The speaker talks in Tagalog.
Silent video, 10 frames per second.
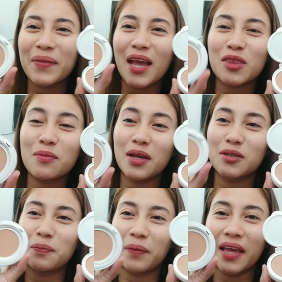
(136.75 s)
Ito
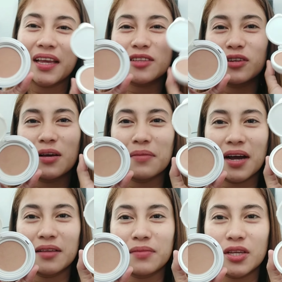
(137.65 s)
medyo pink, ito
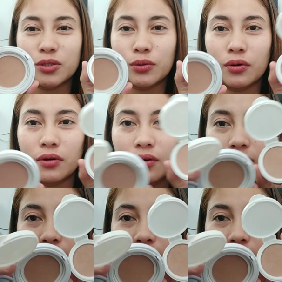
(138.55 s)
naman medyo